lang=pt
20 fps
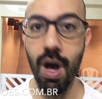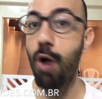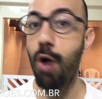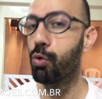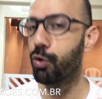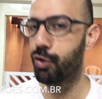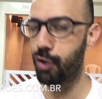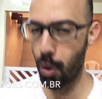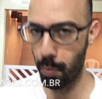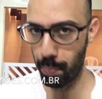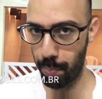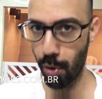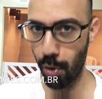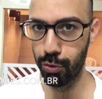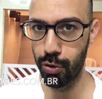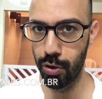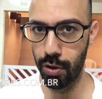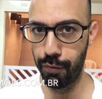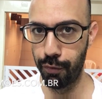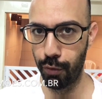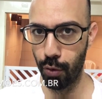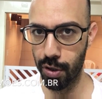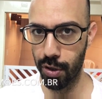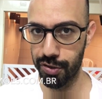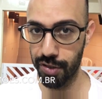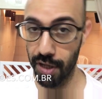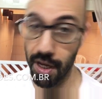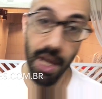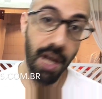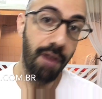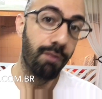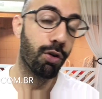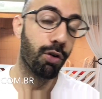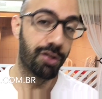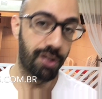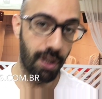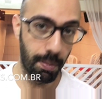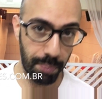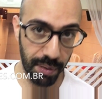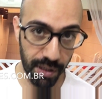o seu ponto de força.
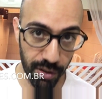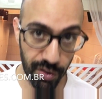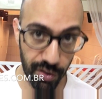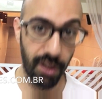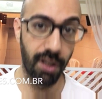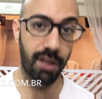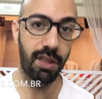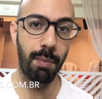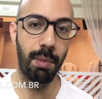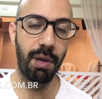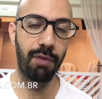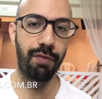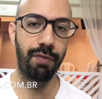Você precisa também